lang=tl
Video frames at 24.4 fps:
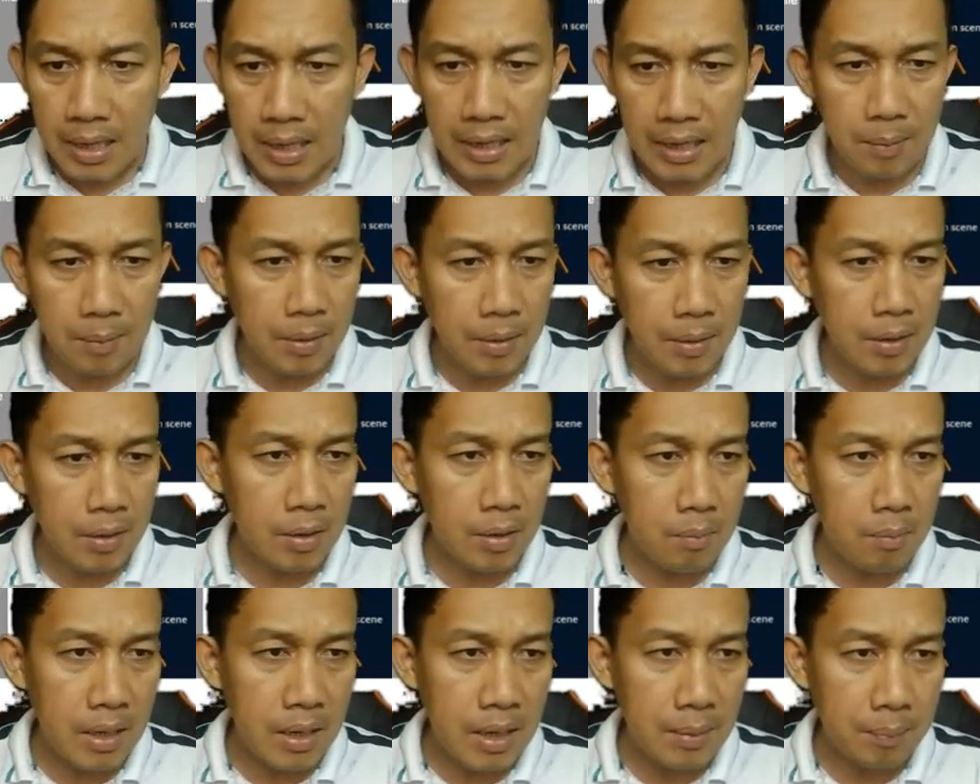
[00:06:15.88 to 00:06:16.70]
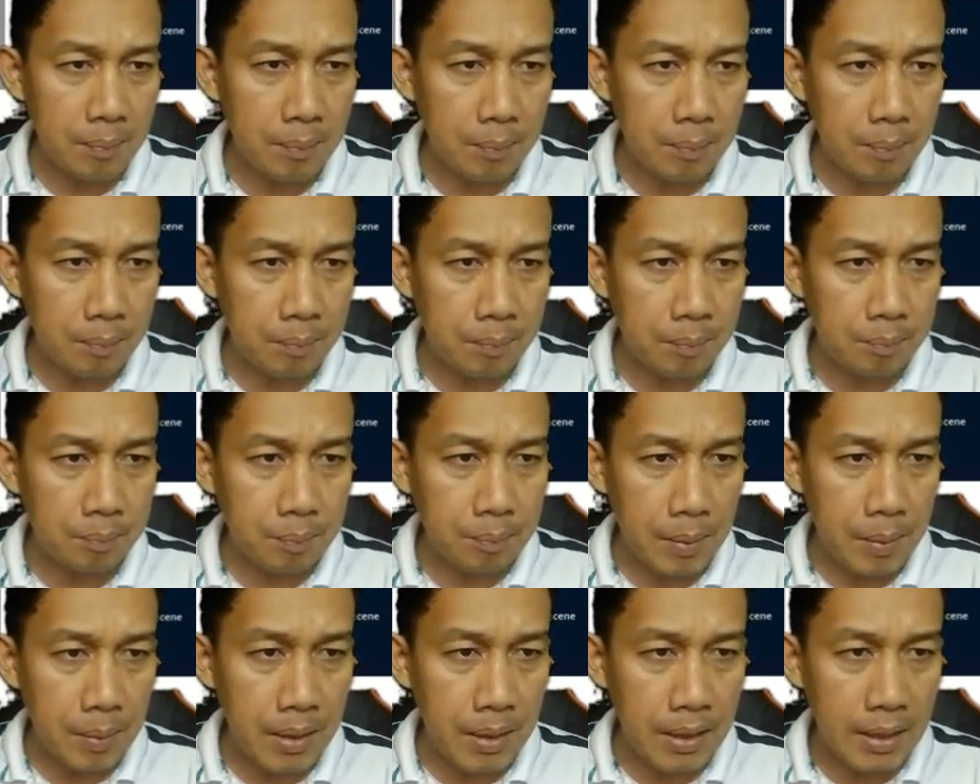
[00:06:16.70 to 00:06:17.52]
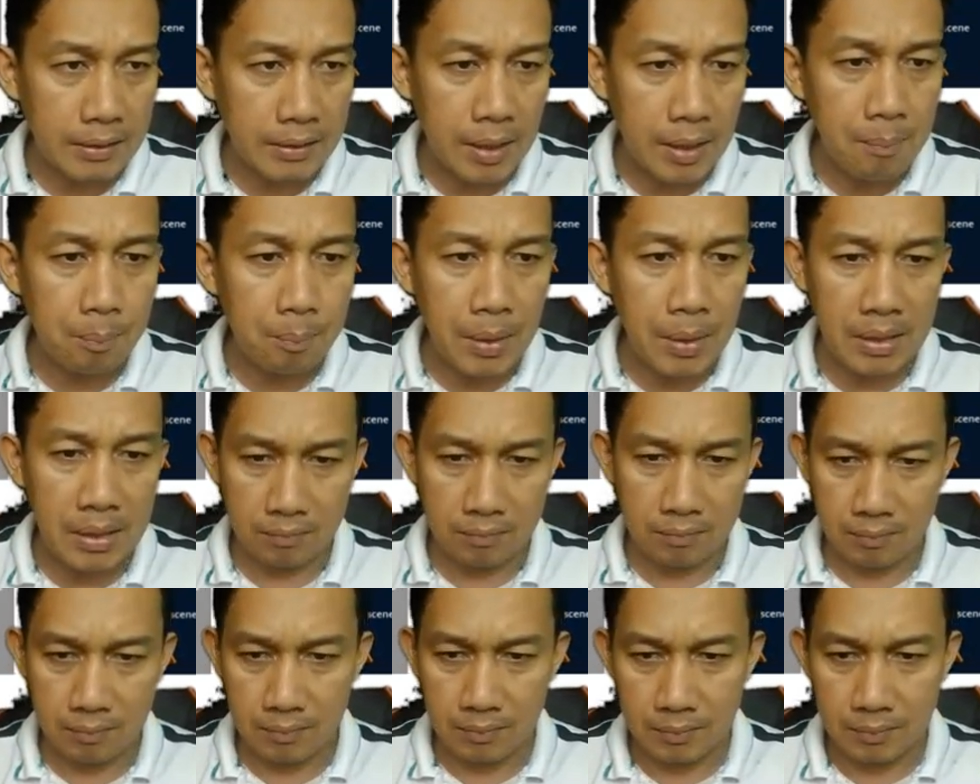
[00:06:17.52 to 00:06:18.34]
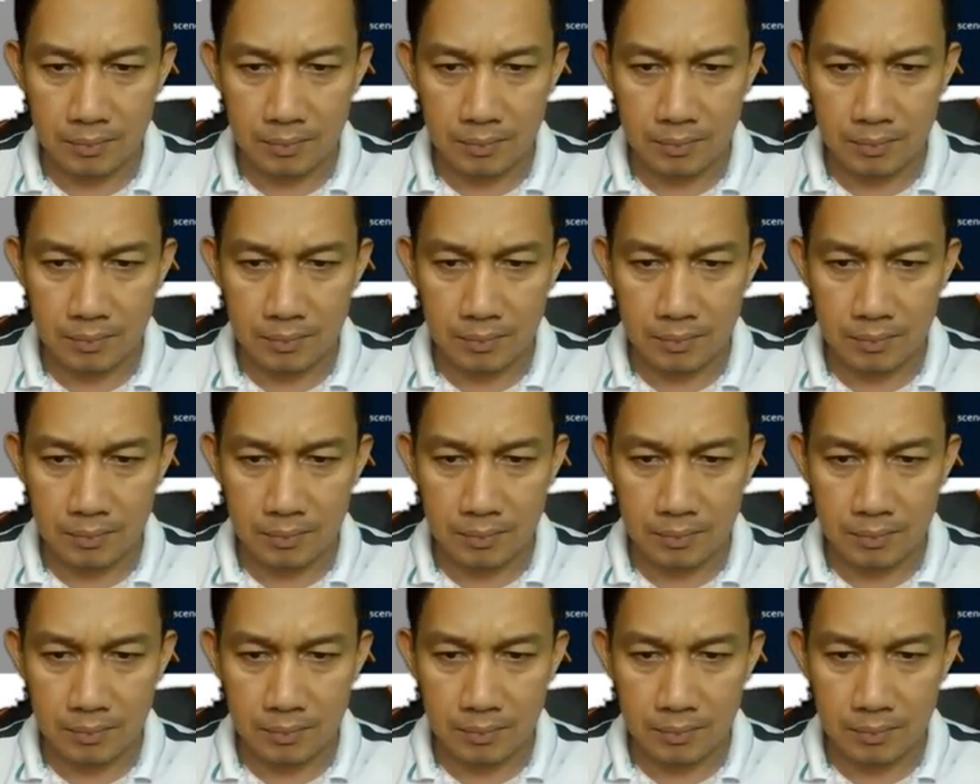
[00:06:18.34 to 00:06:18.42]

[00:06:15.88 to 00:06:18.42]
hanap kayo ng mga uh, template.